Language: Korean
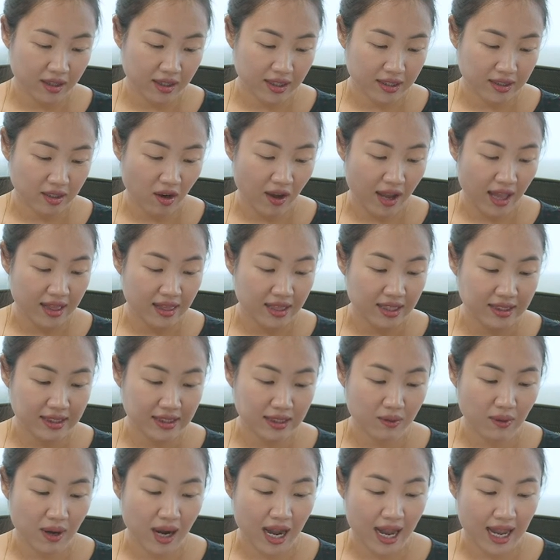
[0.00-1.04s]
그래서
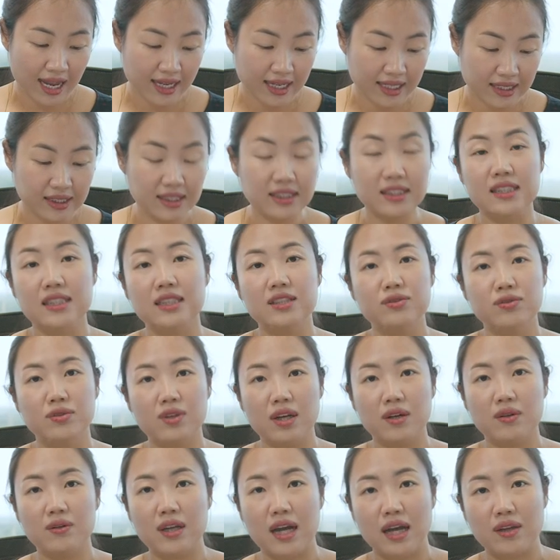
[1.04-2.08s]
LLC와 INC 두
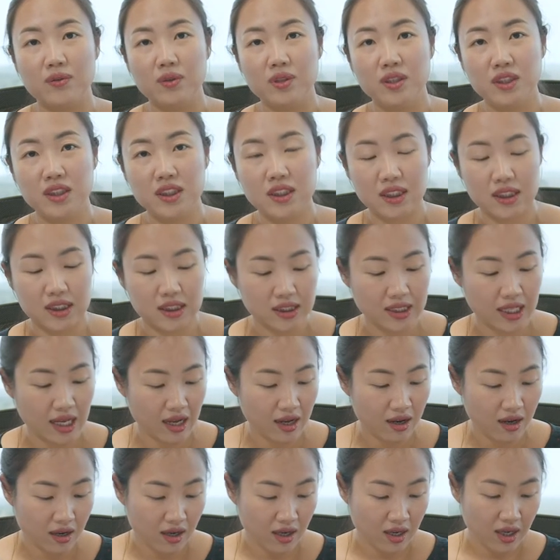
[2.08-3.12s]
개로
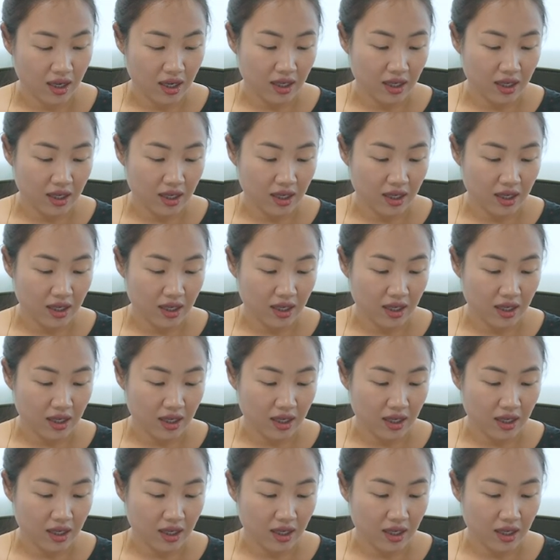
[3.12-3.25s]
나누어지시는데요.